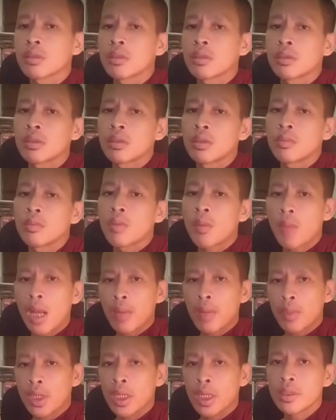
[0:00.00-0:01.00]
của bạn
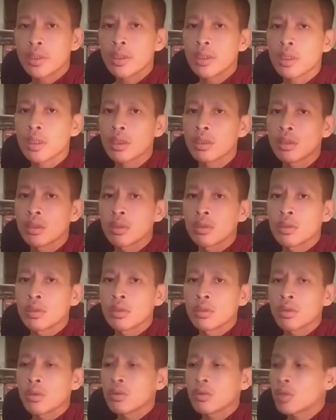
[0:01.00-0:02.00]
đấy chứ nè
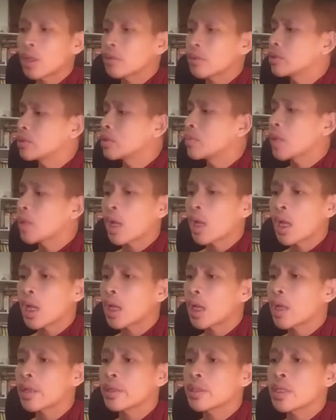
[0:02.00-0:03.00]
cô thằng gì bà ha
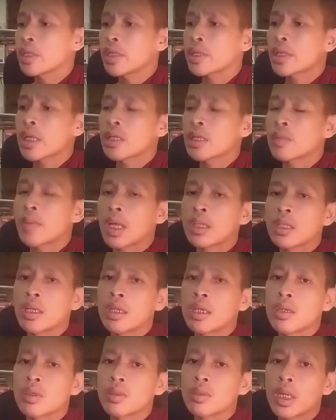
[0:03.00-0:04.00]
đây nhảy mà ta nâng
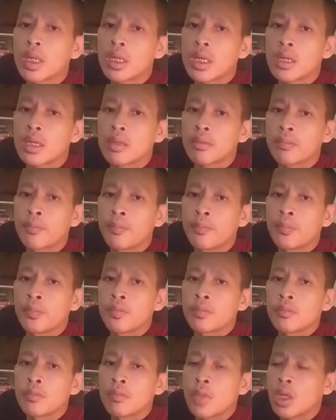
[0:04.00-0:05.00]
nó thoáng đằng
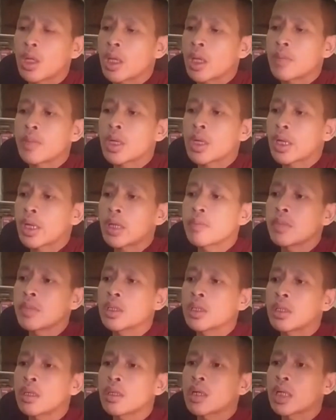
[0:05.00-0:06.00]
mà ngày miền thờ
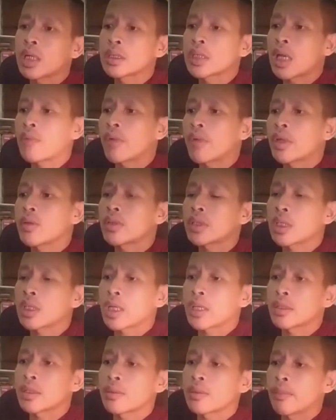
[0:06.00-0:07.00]
rương à cha vay rồi thằng ngày
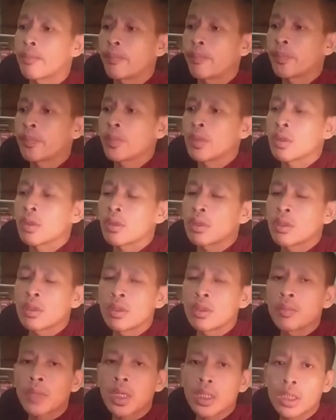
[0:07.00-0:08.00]

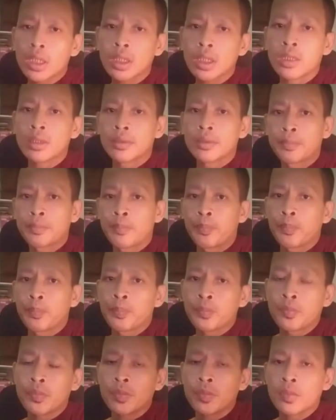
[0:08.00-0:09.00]
bạn này
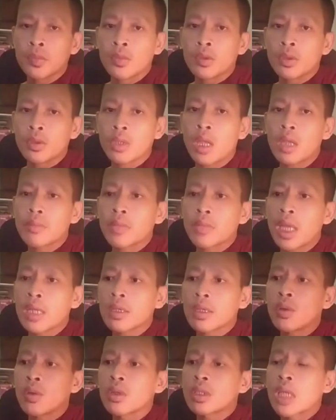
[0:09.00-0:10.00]
đời này
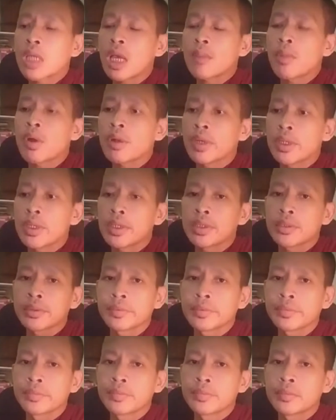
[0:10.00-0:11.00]
đồn ta bảo kê
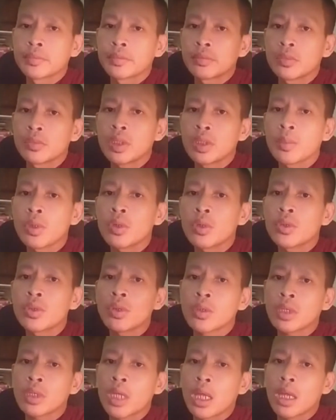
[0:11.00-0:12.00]
chỉ một nụ
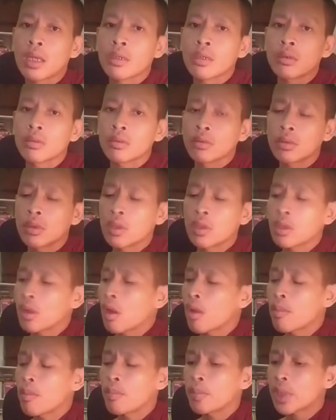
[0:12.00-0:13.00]
cá cái
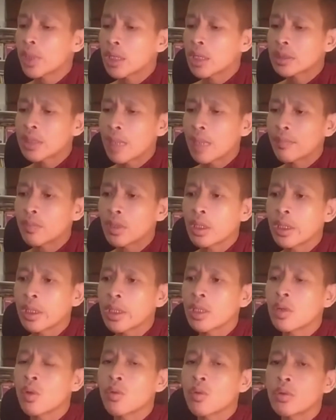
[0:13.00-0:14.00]
khom prang chắp là đây
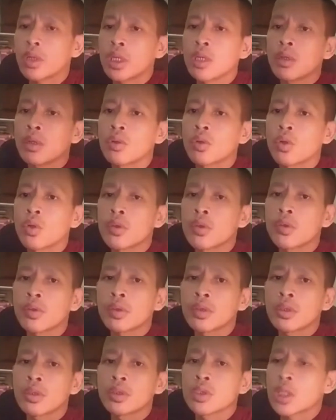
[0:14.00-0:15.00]
lộn nên nó run
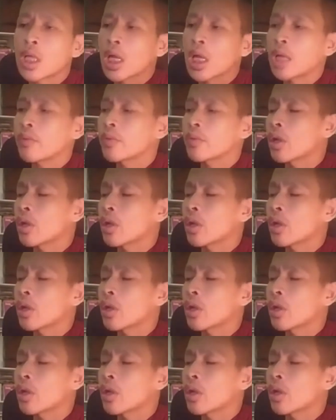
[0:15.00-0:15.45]
tràn với ở riêng